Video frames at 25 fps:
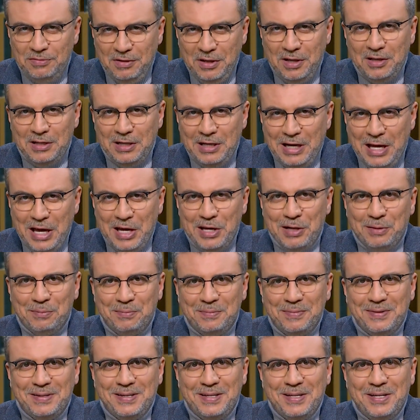فخر
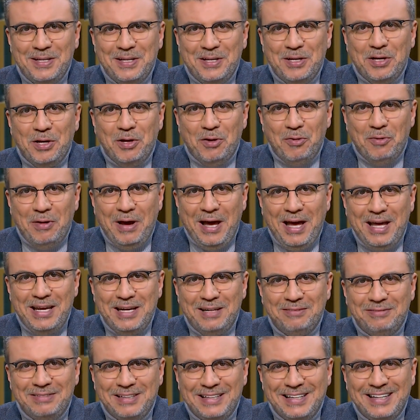العرب
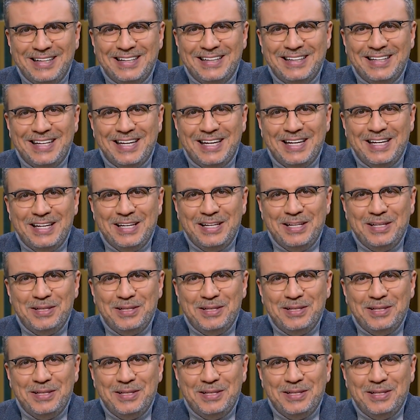وحنفي جلده